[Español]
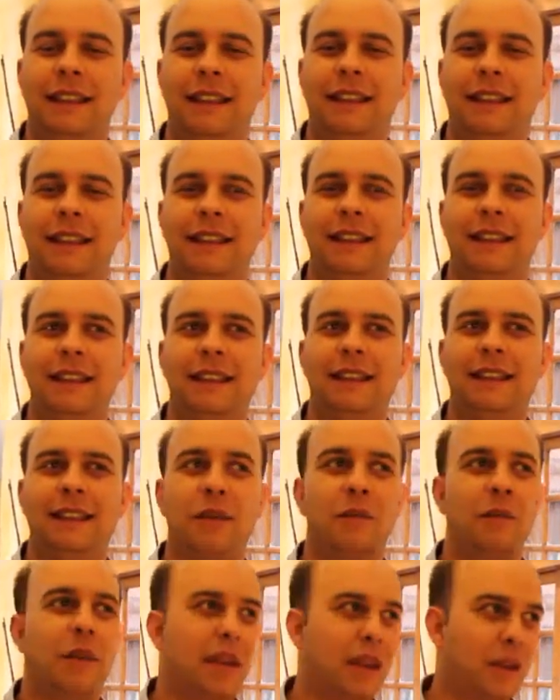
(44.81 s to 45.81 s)
Y
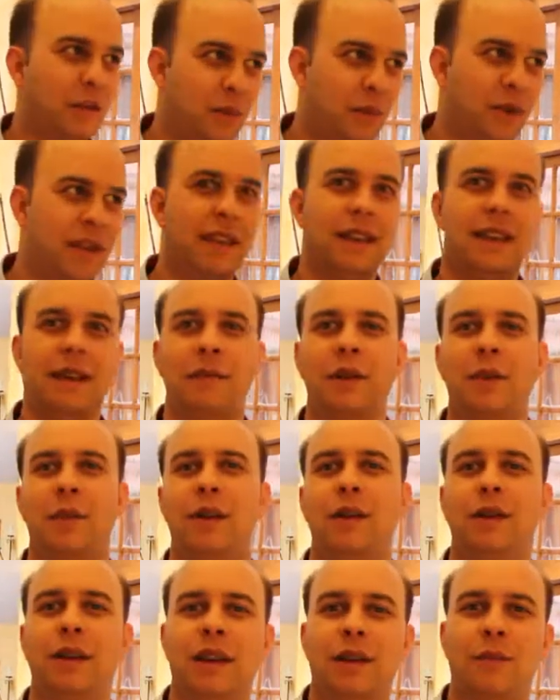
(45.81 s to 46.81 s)
también la acompaña
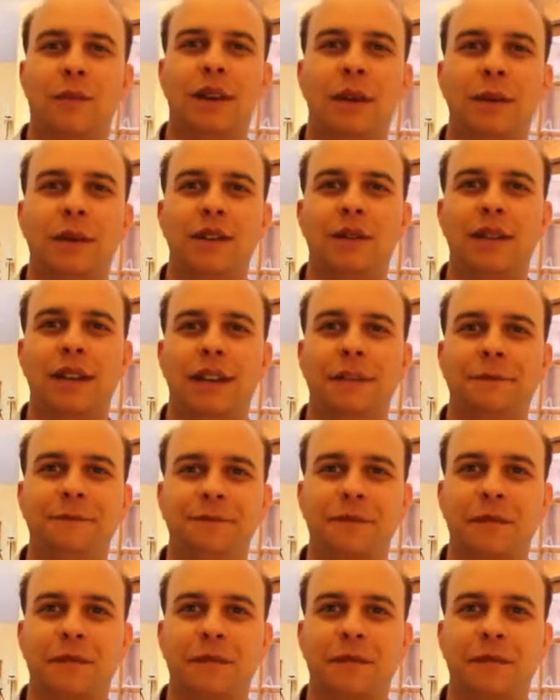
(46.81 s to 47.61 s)
Pepe Luis Carmona Bichones...